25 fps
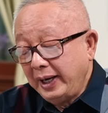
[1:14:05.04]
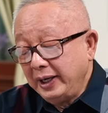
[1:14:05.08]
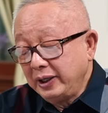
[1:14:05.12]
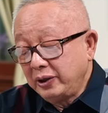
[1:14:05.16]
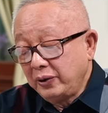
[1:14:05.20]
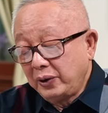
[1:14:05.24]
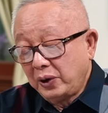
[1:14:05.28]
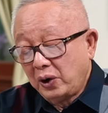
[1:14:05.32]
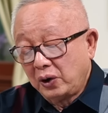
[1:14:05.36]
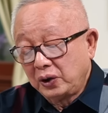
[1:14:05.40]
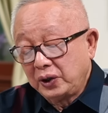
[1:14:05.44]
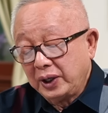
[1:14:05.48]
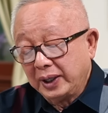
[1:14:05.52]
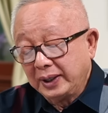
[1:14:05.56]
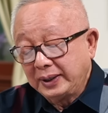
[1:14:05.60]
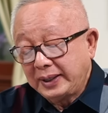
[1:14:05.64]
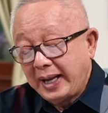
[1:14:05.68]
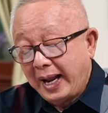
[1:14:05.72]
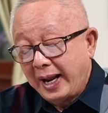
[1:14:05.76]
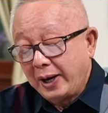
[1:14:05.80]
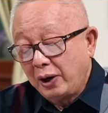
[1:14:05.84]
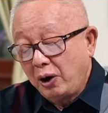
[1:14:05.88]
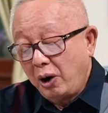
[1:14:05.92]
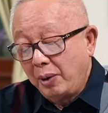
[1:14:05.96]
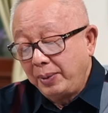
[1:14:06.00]
เอเชียตะวันออกเฉียง
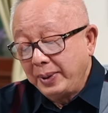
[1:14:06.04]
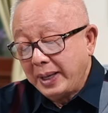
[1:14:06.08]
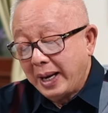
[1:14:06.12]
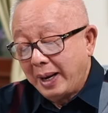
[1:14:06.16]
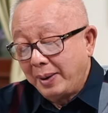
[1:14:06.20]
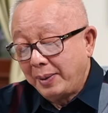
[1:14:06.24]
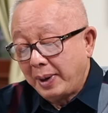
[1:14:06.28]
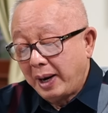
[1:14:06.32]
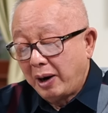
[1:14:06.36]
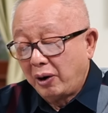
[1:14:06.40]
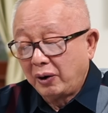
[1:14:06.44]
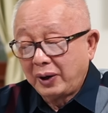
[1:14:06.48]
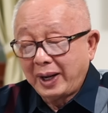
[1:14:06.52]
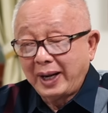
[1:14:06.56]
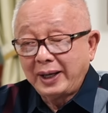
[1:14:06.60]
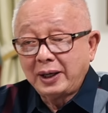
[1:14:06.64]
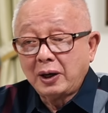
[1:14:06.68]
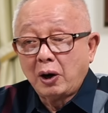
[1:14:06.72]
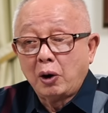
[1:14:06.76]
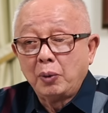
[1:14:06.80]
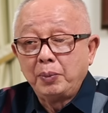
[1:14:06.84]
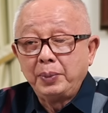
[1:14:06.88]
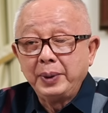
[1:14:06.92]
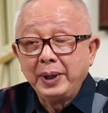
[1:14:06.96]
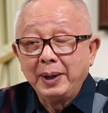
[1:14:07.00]
ใต้ก็พยายามเอารัด
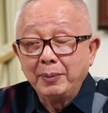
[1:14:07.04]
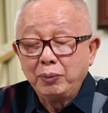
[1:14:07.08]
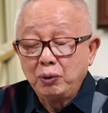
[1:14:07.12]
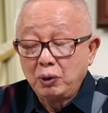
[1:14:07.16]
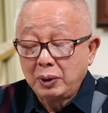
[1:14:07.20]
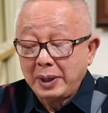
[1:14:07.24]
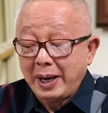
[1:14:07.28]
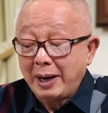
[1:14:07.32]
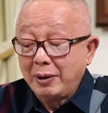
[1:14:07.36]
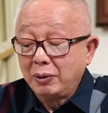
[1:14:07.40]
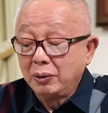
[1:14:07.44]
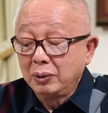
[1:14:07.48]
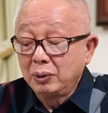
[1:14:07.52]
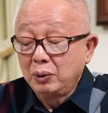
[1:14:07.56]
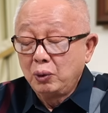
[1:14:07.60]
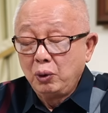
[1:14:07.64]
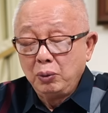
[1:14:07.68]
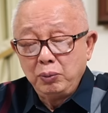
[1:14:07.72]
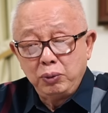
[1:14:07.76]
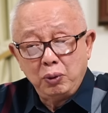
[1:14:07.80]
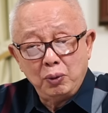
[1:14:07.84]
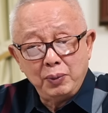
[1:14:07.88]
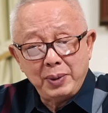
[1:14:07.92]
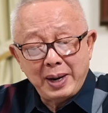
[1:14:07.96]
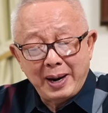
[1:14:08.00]
เอาเปรียบพวกเราคุณ
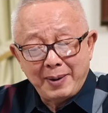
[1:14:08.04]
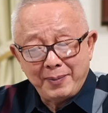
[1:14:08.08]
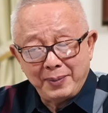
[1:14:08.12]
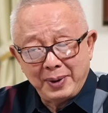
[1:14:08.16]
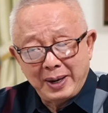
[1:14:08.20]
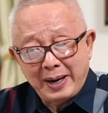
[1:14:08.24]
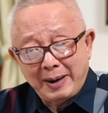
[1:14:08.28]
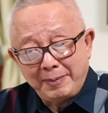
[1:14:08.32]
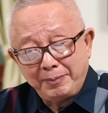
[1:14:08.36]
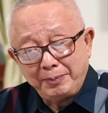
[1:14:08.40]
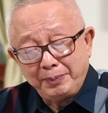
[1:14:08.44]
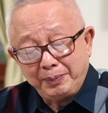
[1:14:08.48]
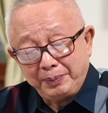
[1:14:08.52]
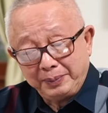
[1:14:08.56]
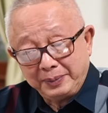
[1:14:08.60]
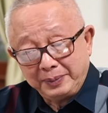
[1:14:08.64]
ภูมิธรรมครับ